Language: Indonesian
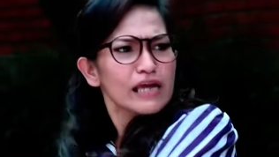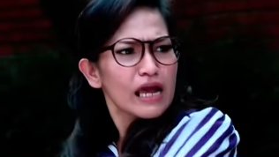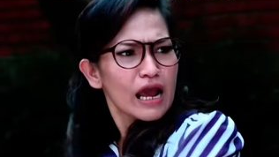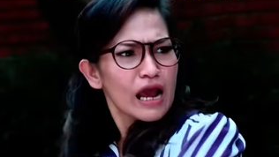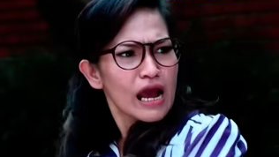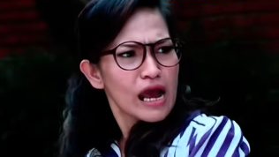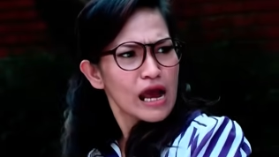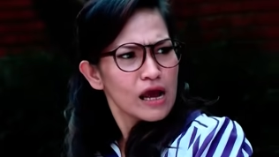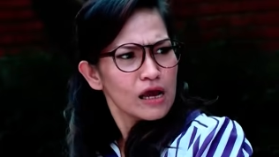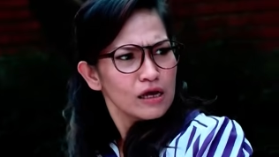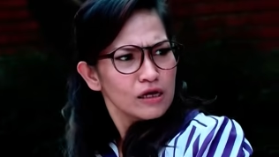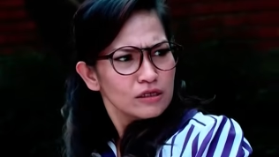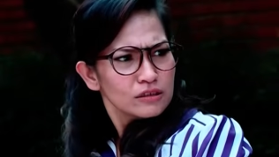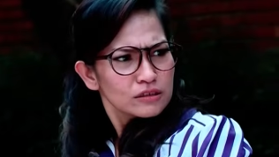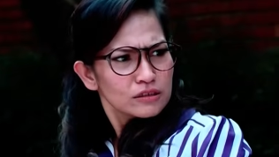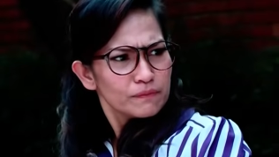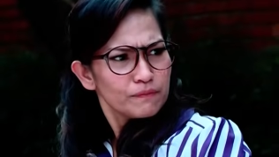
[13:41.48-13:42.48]
deh ah.
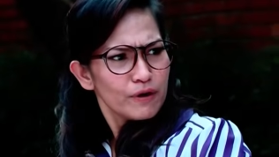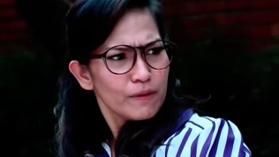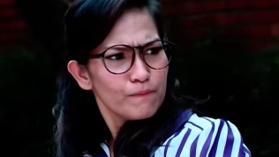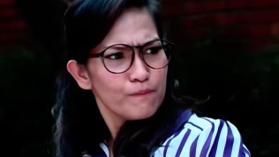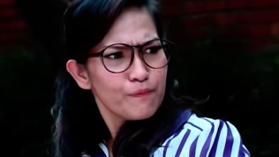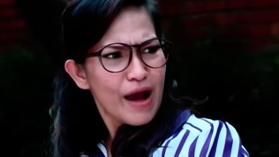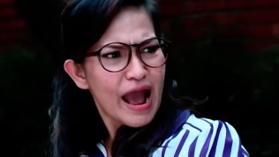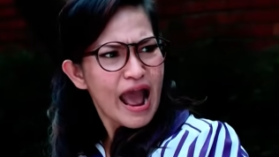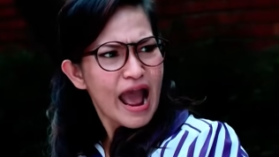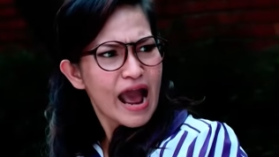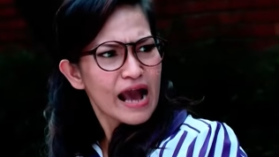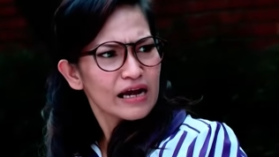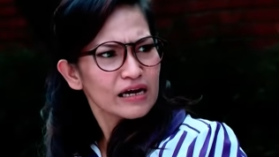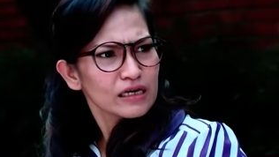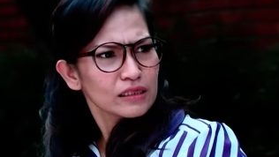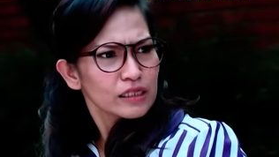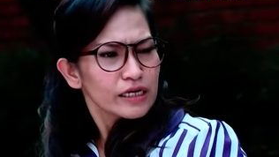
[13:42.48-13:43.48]
Sebel
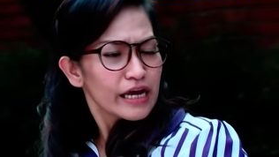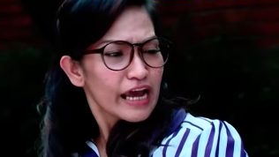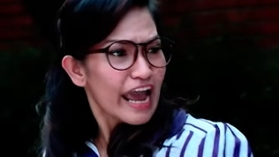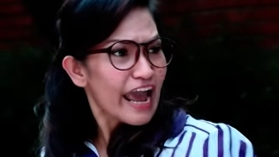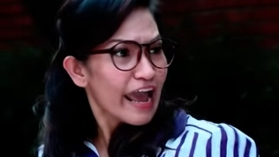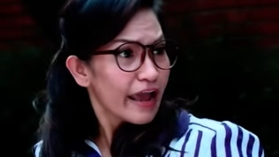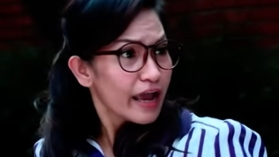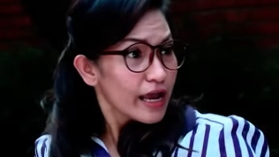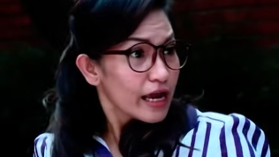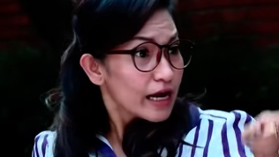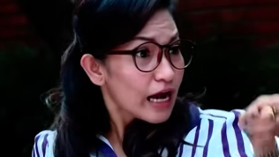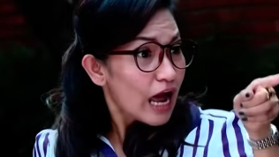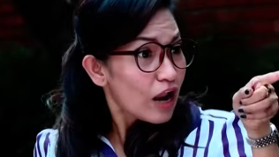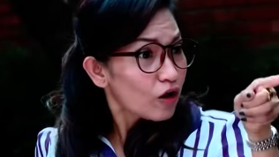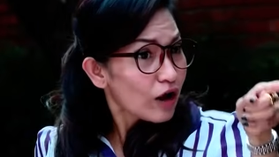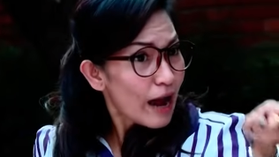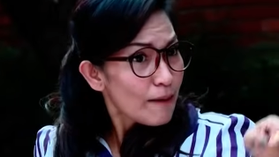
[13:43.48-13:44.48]
banget. Eh,
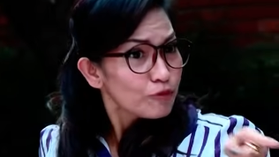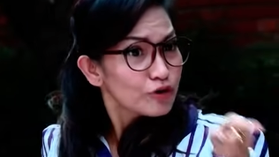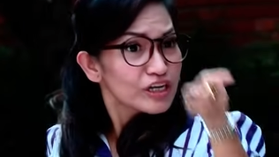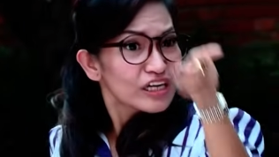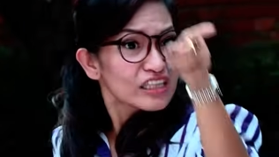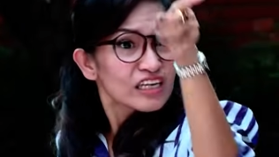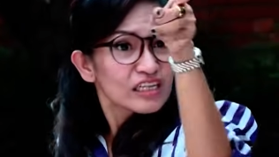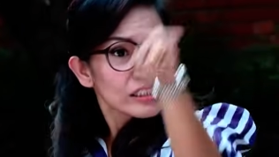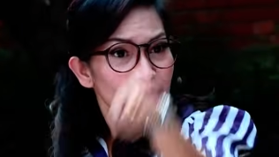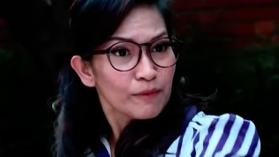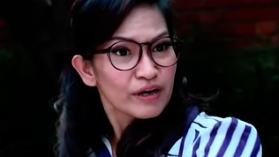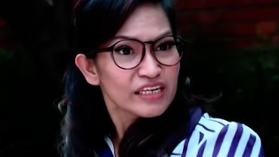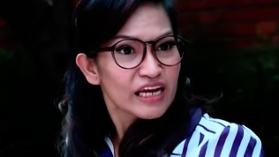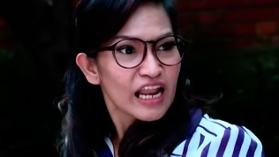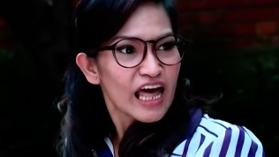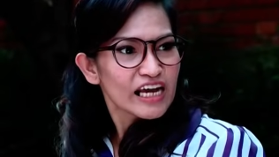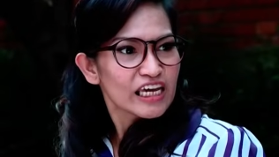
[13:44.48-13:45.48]
kalau kamu deket-deket sama
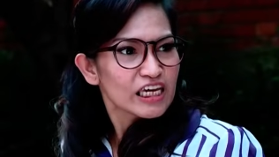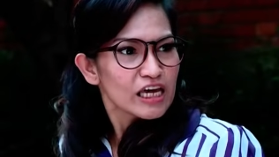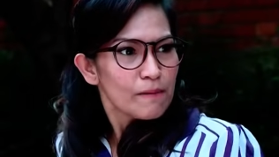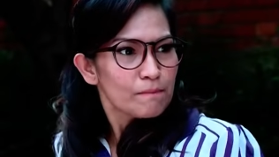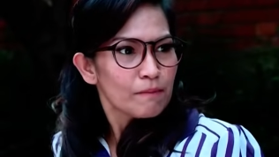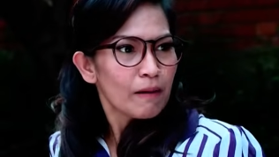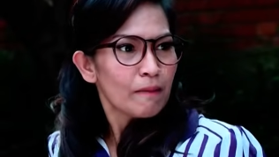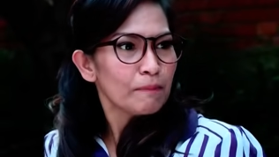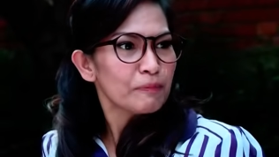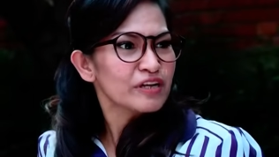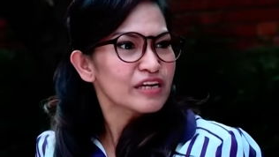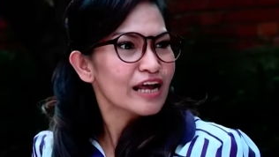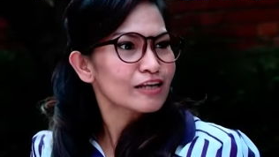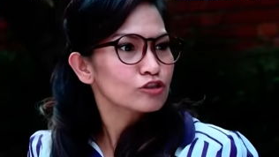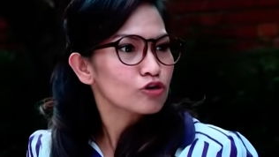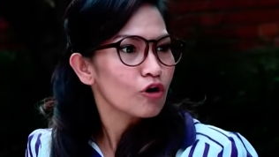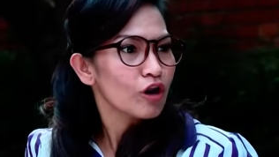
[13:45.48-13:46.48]
dia lagi, mama
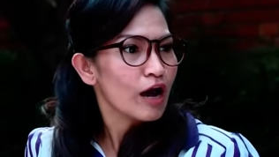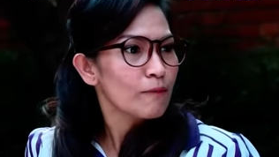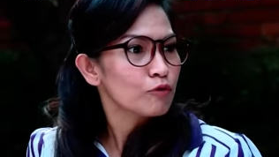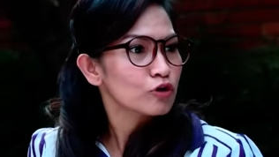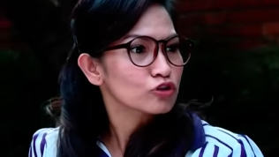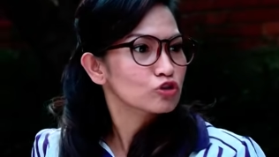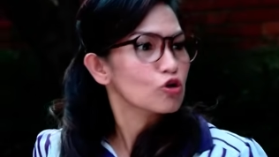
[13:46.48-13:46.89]
pindahin sekolah kamu ke